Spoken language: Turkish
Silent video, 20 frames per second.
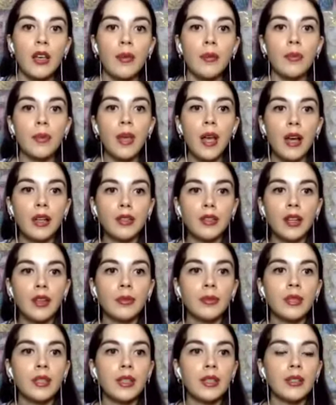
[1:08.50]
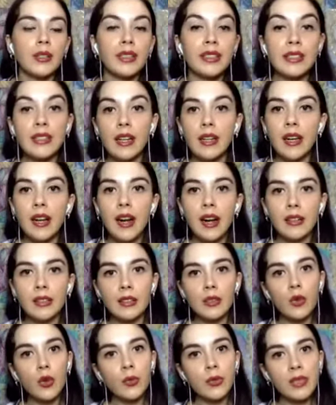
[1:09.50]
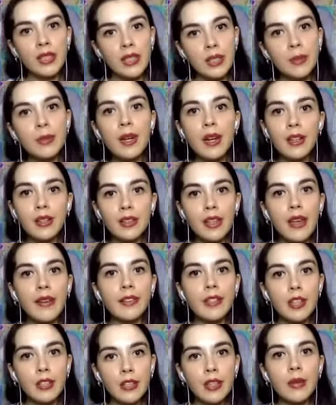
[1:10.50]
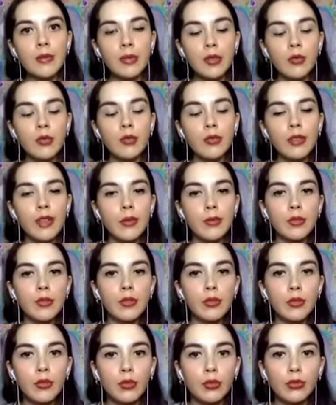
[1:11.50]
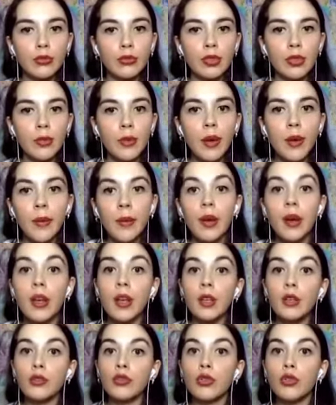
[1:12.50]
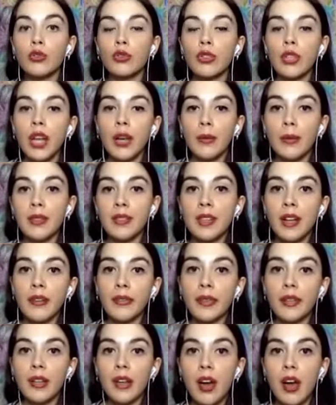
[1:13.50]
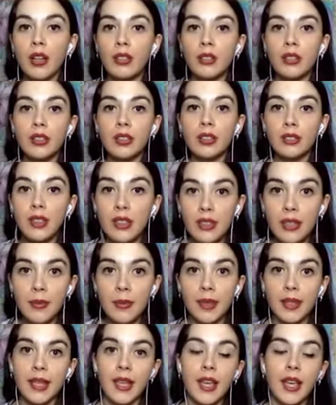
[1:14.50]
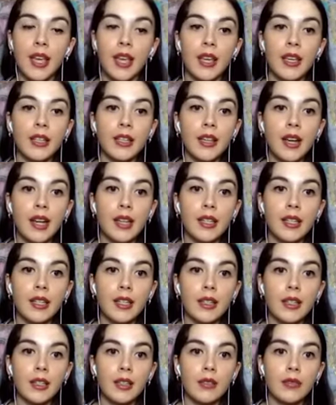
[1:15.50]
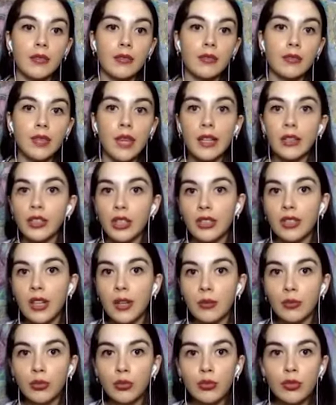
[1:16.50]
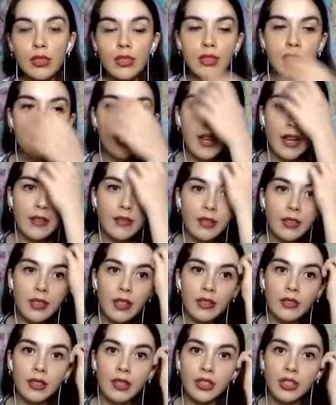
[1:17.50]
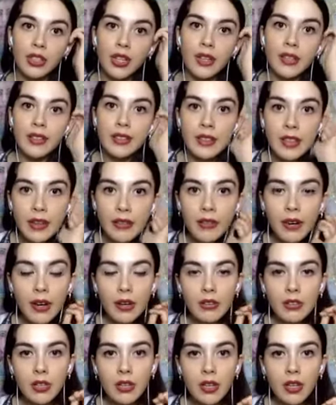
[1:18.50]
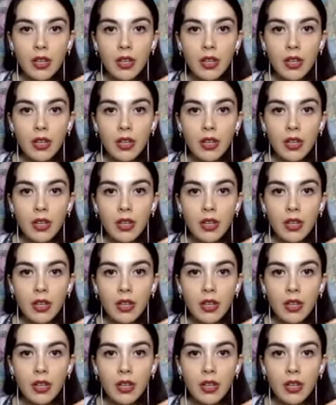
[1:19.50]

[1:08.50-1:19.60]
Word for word: Bir anlamda sıkı karantina olmasa da biraz gevşetilebilir ülkemizde olduğu gibi ama sosyal mesafeyi kaldırın ne demek? Yani gerçekten bunu isteyen vatandaşlar niye var?